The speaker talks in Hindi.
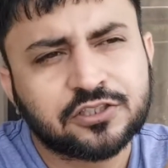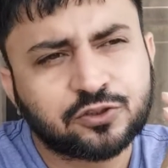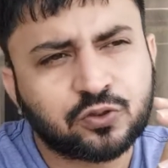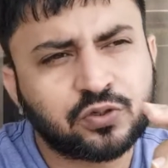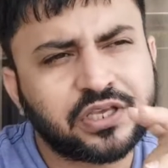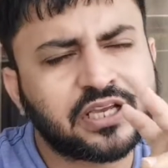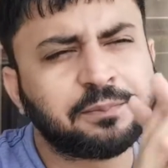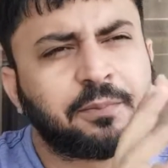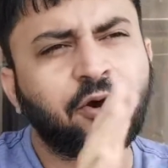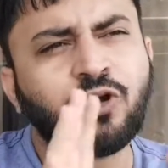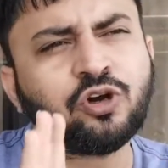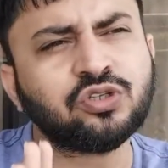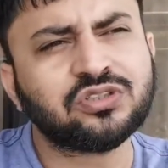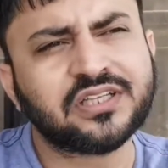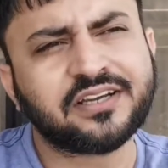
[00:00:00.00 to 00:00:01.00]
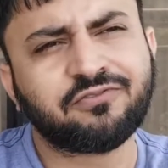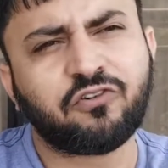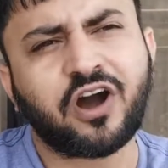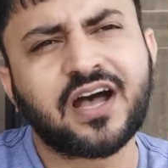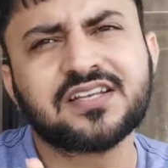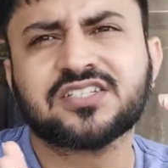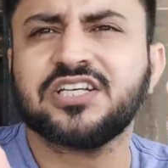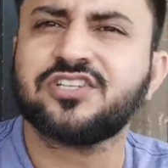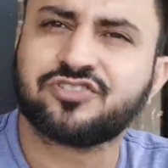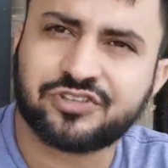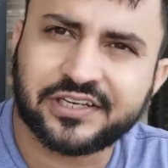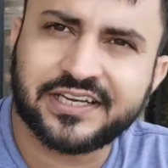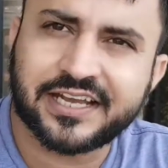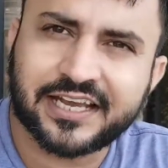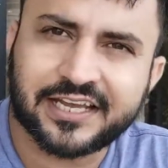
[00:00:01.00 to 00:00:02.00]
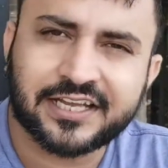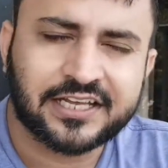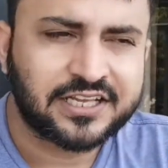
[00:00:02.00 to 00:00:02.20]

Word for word: तो एक बहुत एक वास्ट हिस्ट्री है